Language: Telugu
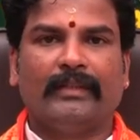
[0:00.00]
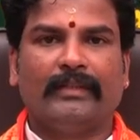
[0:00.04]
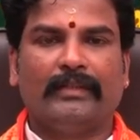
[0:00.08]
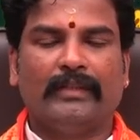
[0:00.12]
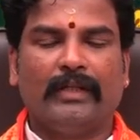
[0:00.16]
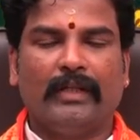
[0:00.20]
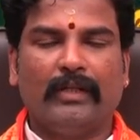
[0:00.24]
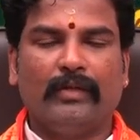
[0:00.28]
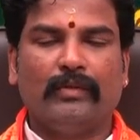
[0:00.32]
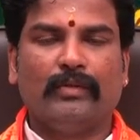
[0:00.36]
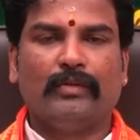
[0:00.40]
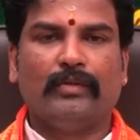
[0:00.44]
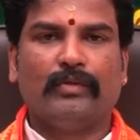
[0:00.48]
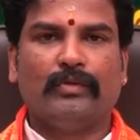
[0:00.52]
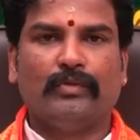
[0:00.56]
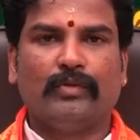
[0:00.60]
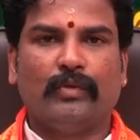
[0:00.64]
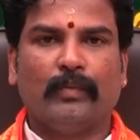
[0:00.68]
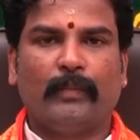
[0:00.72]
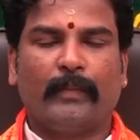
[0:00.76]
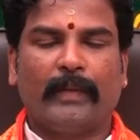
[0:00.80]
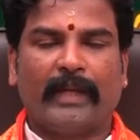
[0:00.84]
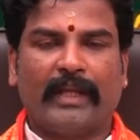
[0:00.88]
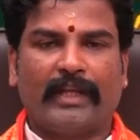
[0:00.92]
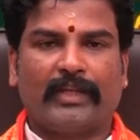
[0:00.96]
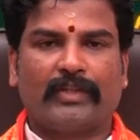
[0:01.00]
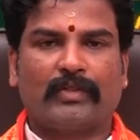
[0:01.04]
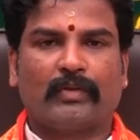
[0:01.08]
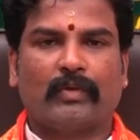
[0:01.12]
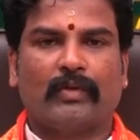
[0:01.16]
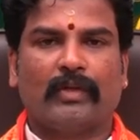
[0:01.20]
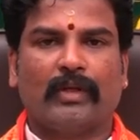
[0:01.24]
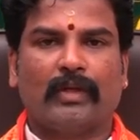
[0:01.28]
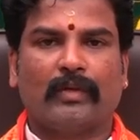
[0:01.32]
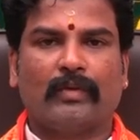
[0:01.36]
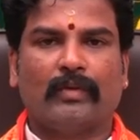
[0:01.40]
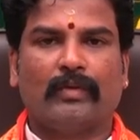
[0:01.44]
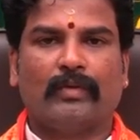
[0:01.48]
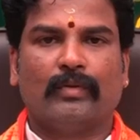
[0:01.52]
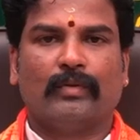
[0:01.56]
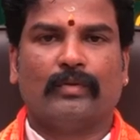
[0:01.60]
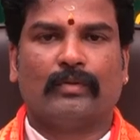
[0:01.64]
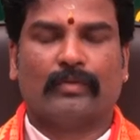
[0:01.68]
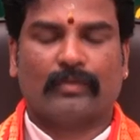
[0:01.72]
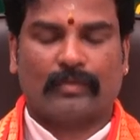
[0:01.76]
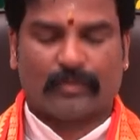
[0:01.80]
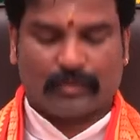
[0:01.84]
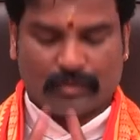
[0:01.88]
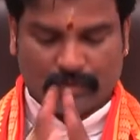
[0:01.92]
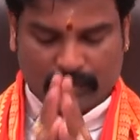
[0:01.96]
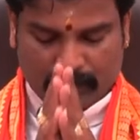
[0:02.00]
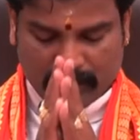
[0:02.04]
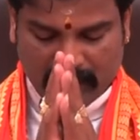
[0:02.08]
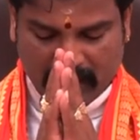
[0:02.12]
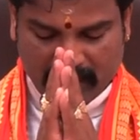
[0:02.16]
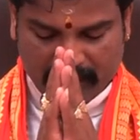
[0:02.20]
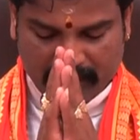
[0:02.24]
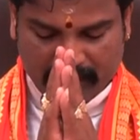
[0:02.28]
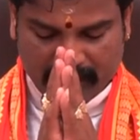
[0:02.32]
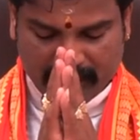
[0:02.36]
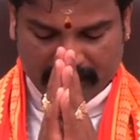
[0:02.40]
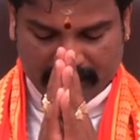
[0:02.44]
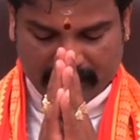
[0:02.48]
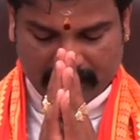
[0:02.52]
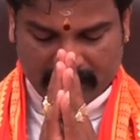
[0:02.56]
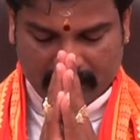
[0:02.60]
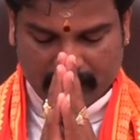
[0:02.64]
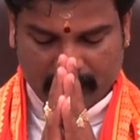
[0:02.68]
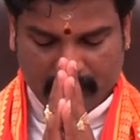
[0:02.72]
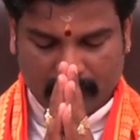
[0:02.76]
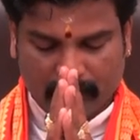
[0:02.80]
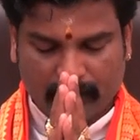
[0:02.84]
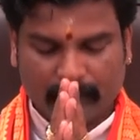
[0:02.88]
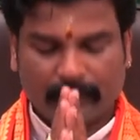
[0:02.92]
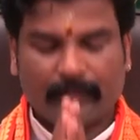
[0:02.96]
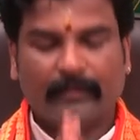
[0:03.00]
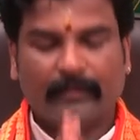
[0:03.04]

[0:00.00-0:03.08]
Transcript: తెలుగు యూట్యూబ్ ప్రేక్షకులకు శుభాభివందనములు